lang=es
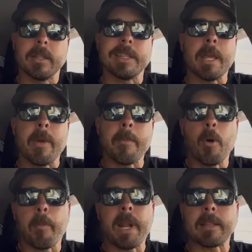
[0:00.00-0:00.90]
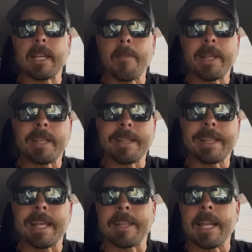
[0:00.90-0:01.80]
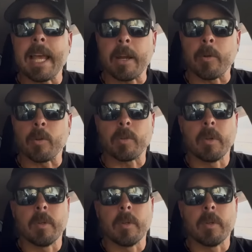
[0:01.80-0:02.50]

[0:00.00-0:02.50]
debemos prácticamente detenernos.